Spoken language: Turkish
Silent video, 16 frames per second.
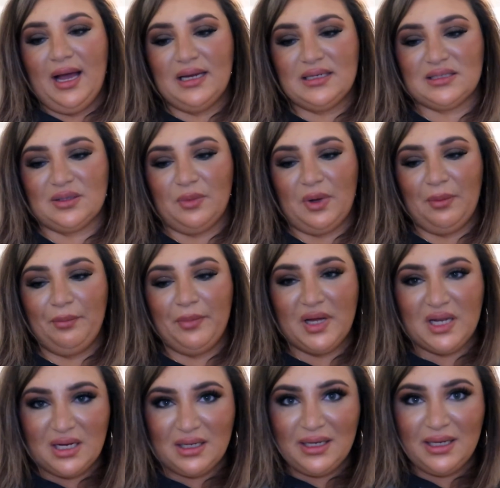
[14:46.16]
her
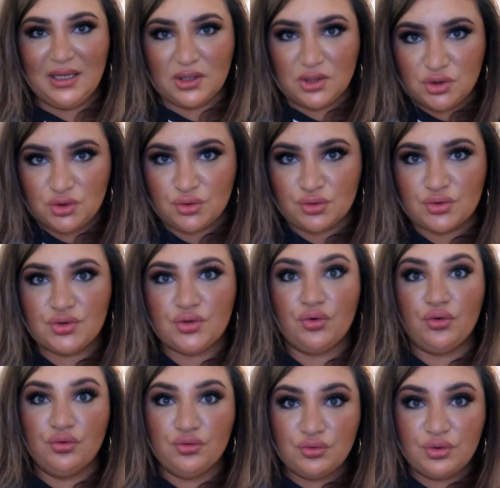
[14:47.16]
zaman bana ne
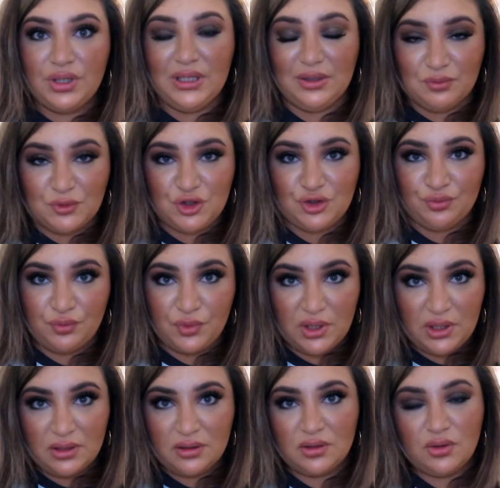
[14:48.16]
yakışıyorsa onu
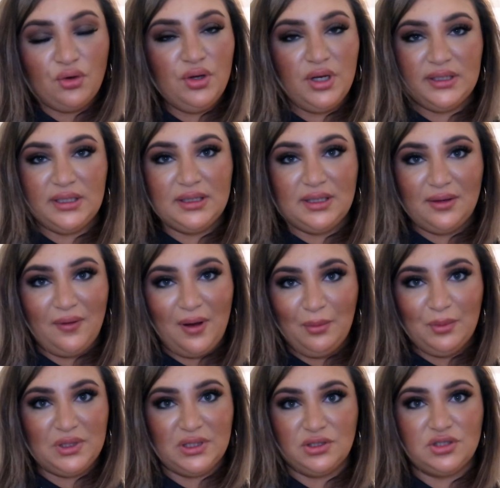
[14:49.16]
giymişimdir. Öyle de
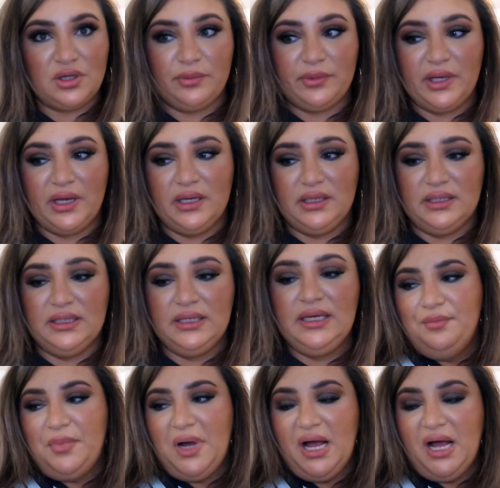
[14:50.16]
devam edeceğim yani.